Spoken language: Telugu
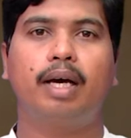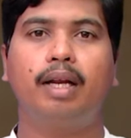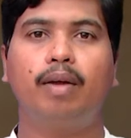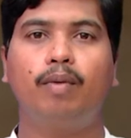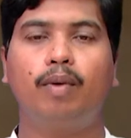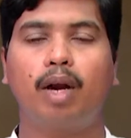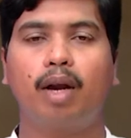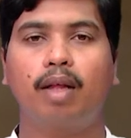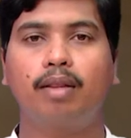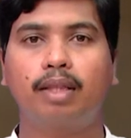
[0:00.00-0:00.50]
అని
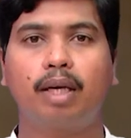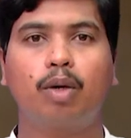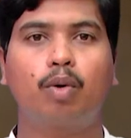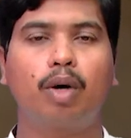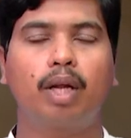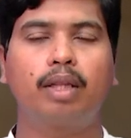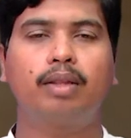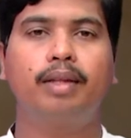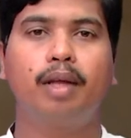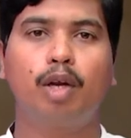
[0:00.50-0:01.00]
వాళ్ళంతా
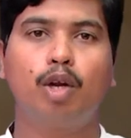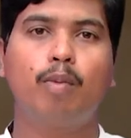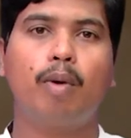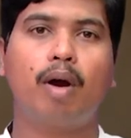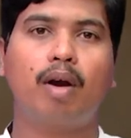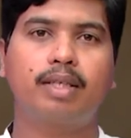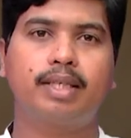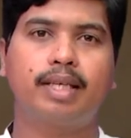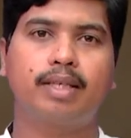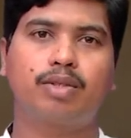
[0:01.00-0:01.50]
కూడా
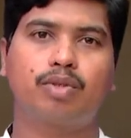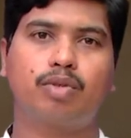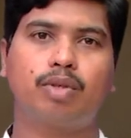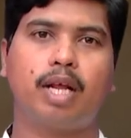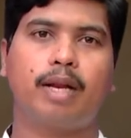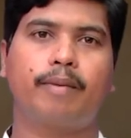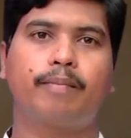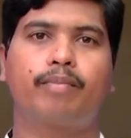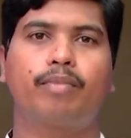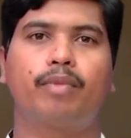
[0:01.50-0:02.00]
తిరుగుబాటు
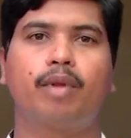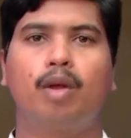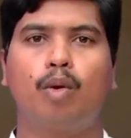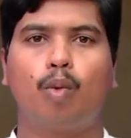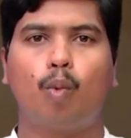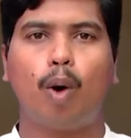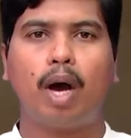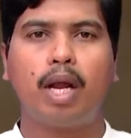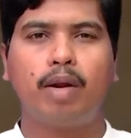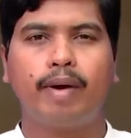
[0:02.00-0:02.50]
చేస్తున్నారు
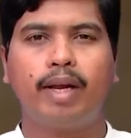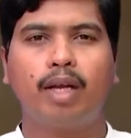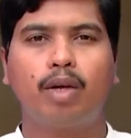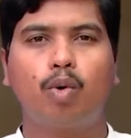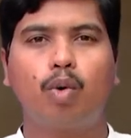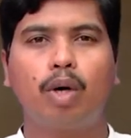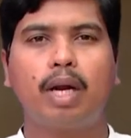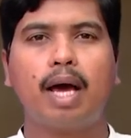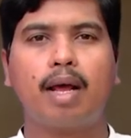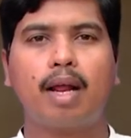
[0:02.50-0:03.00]
వారి వారి
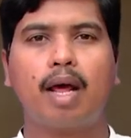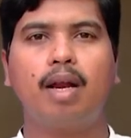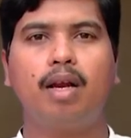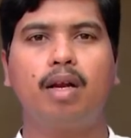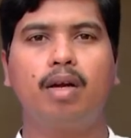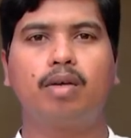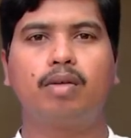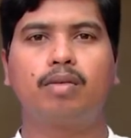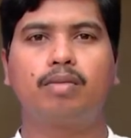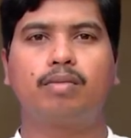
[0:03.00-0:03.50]

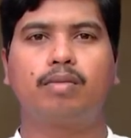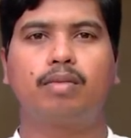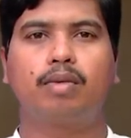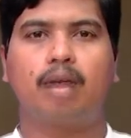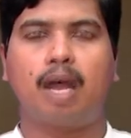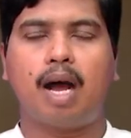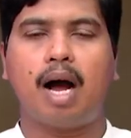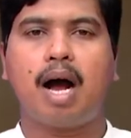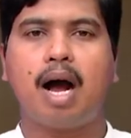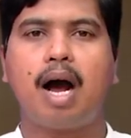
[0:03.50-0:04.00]
గుడారాల్లో
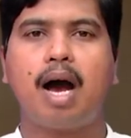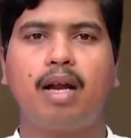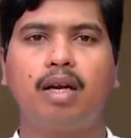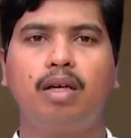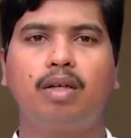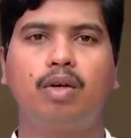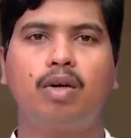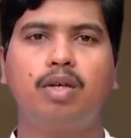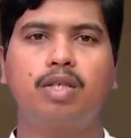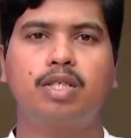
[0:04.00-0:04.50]

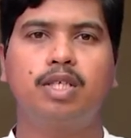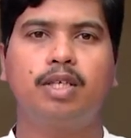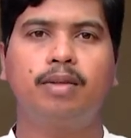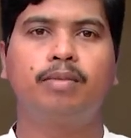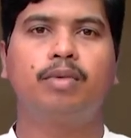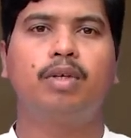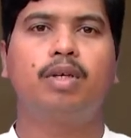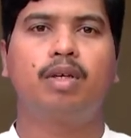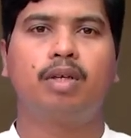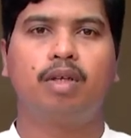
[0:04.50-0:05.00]
ఆహారం కోసం
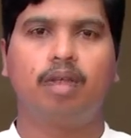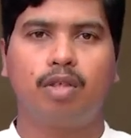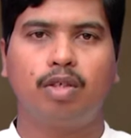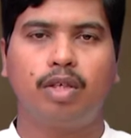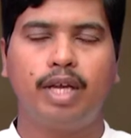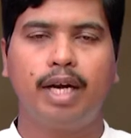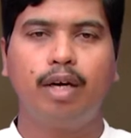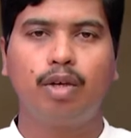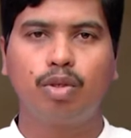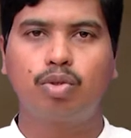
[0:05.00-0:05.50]

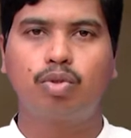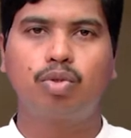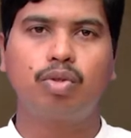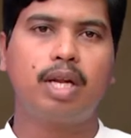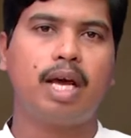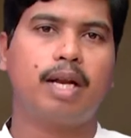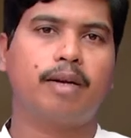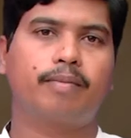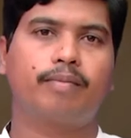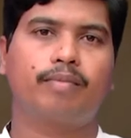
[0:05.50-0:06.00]

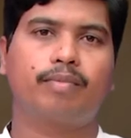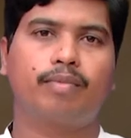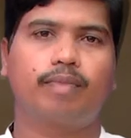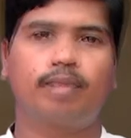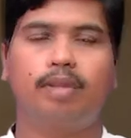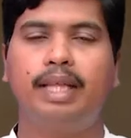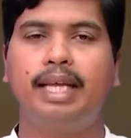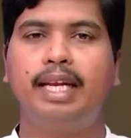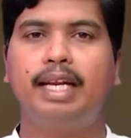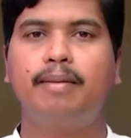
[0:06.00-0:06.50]
ఏడుస్తున్నారు
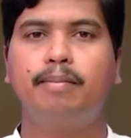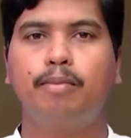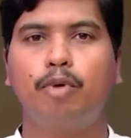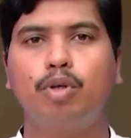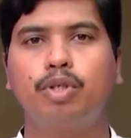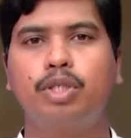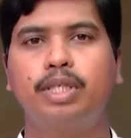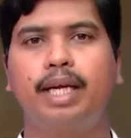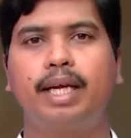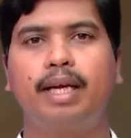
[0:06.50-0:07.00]
దీన్ని
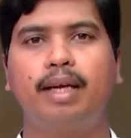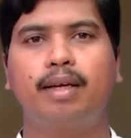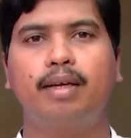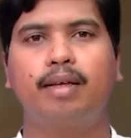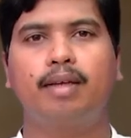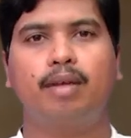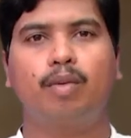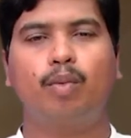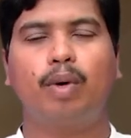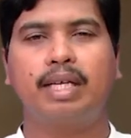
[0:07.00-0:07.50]
మోసే
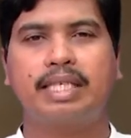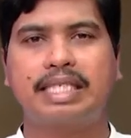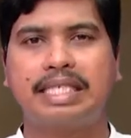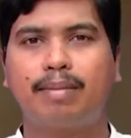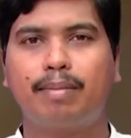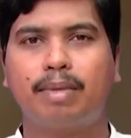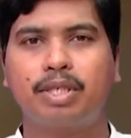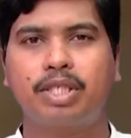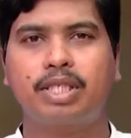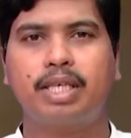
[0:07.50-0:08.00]
వారి
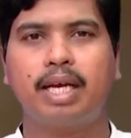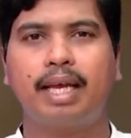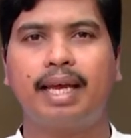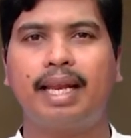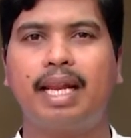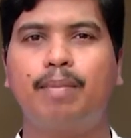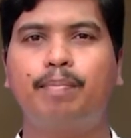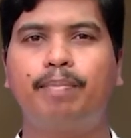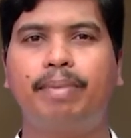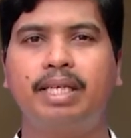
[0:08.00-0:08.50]
సమస్య
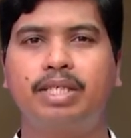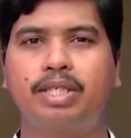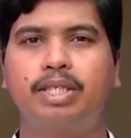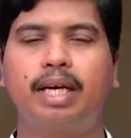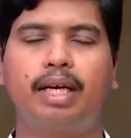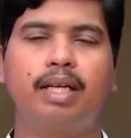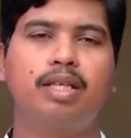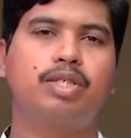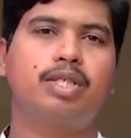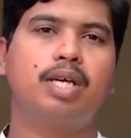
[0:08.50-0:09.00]
ఎలా
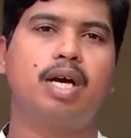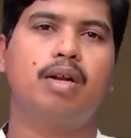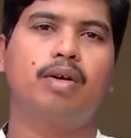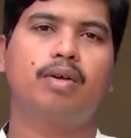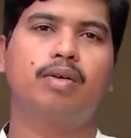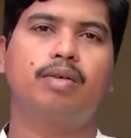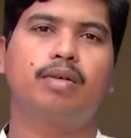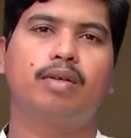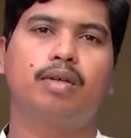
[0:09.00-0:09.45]
పరిష్కరించాలో